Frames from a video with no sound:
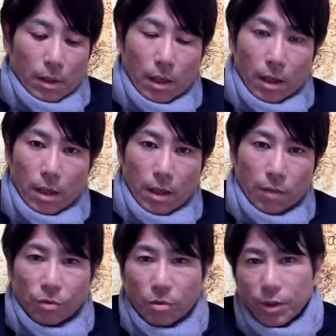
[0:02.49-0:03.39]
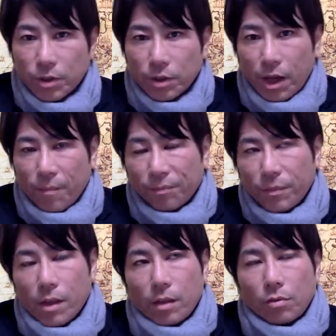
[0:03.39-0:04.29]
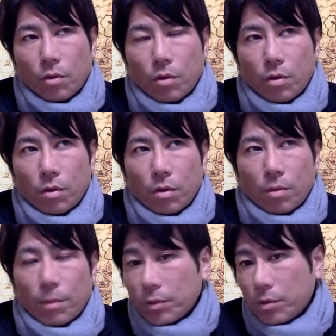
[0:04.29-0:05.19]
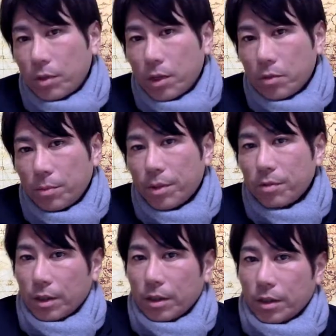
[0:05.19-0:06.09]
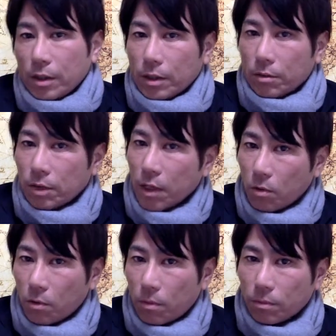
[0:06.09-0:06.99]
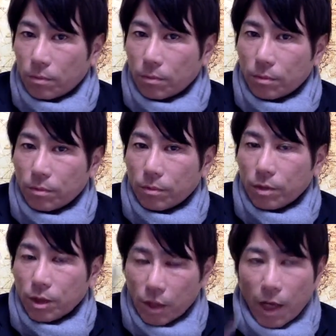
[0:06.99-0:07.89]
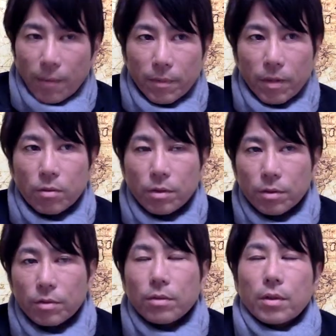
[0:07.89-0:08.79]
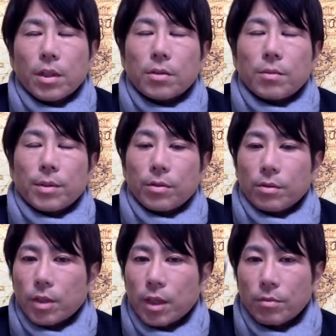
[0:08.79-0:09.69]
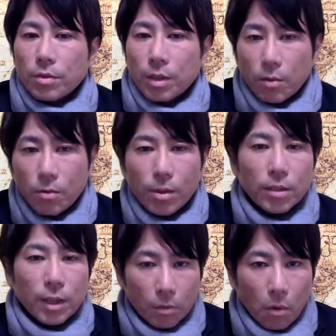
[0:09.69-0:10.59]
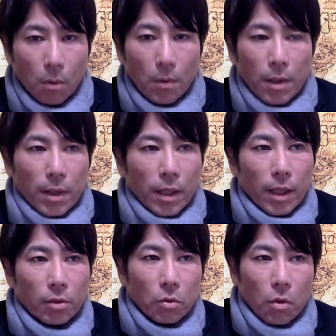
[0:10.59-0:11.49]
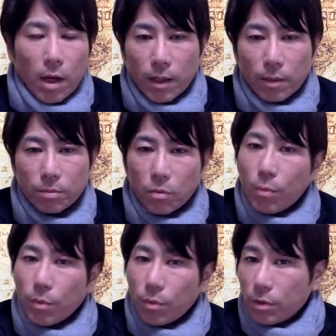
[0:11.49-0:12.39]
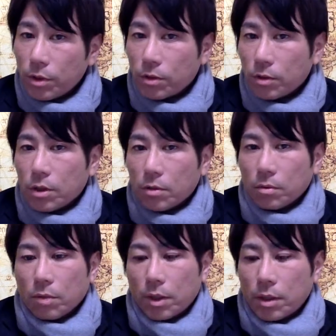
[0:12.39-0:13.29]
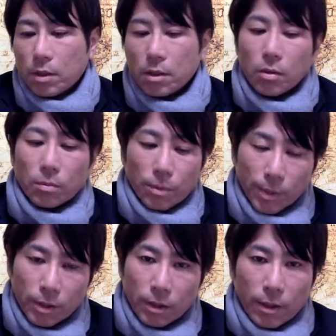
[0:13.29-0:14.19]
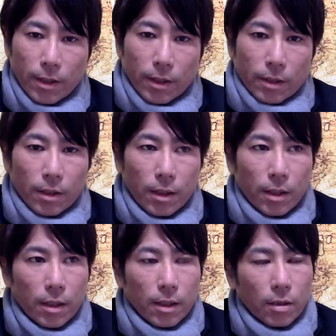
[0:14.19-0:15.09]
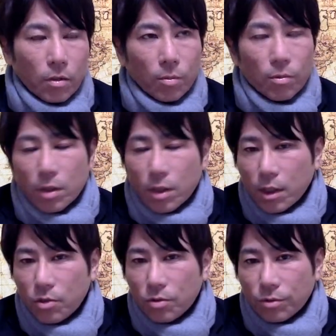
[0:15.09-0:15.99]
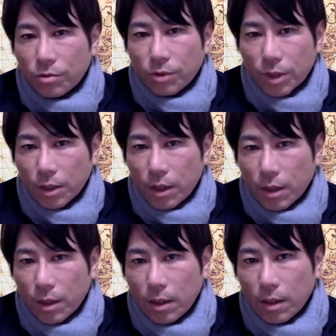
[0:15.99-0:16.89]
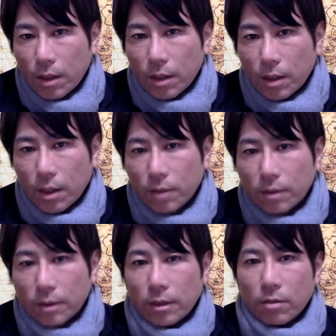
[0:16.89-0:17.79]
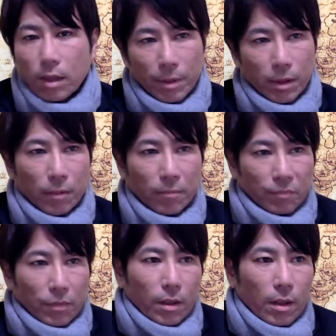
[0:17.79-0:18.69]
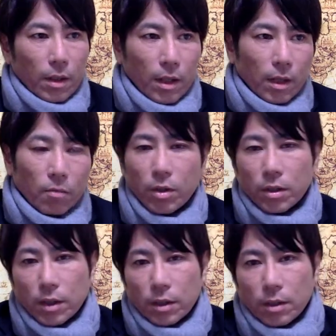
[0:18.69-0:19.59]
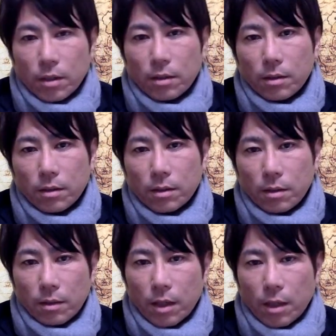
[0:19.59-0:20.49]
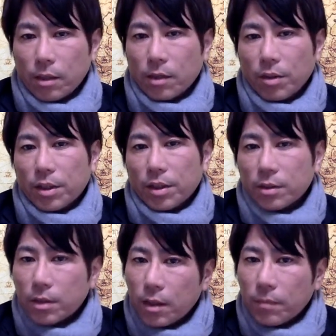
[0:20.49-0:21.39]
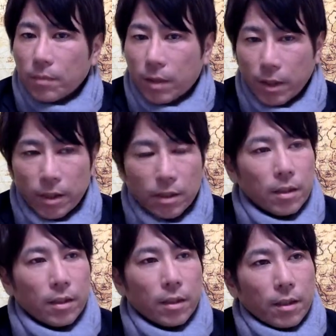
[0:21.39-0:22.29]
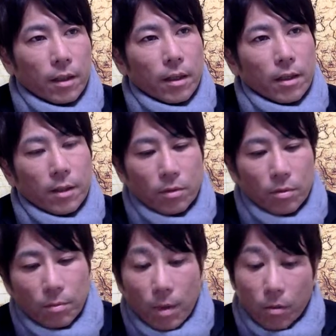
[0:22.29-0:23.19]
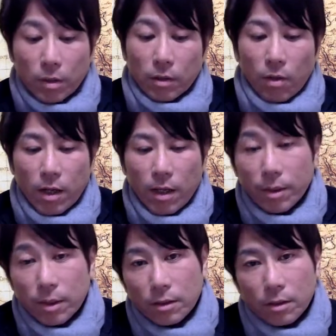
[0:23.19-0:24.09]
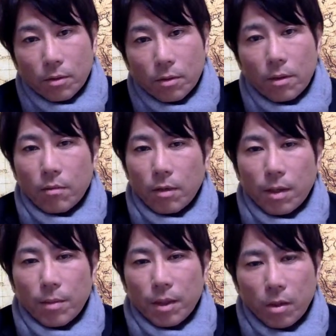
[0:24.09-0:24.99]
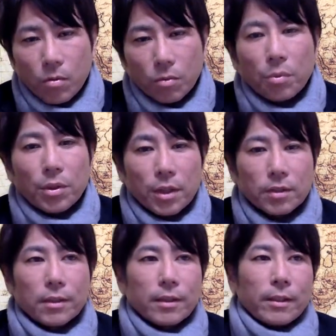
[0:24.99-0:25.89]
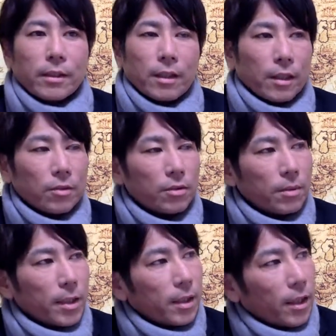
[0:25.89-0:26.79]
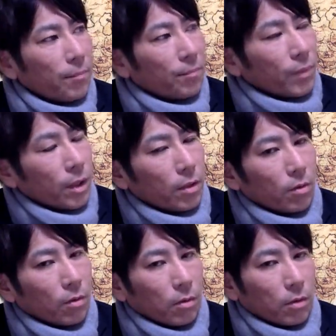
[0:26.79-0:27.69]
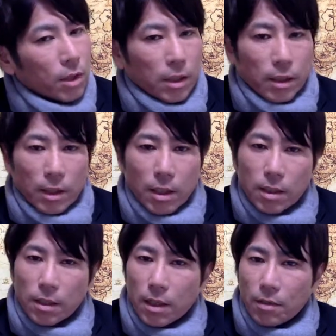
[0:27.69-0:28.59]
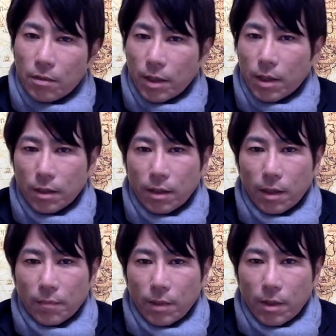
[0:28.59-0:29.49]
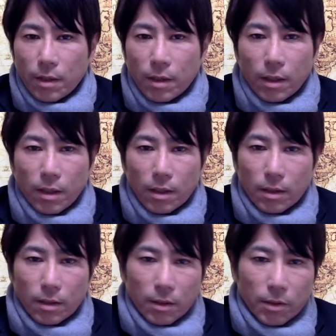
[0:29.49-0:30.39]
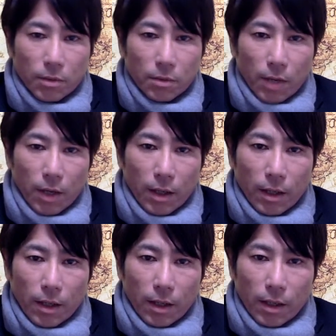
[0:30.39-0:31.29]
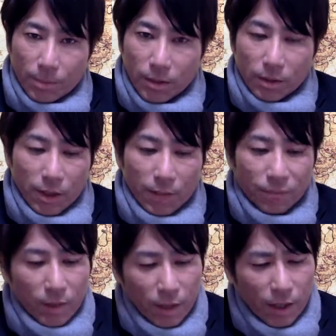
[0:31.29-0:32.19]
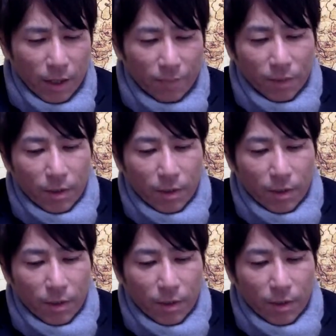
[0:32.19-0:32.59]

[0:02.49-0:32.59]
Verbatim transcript: えー、と、今日はですね、えっと、まあ、不動霊場巡りの最後にした、北陸不動霊場巡りの最後にした高野山の、えっと、赤不動明王についてちょっとお話ししたいと思います。で、えっと、僕は掛け軸をですね、えー、完成させるために、えー、高野山にえー、上がったわけなんですね。はい。石川県から、えっと、まあ、小屋さん和歌山ですけど、和歌山結構遠いです。でね、車で、えっと、確か7時間ぐらいかけて、えー、行った記憶がありますね。はい。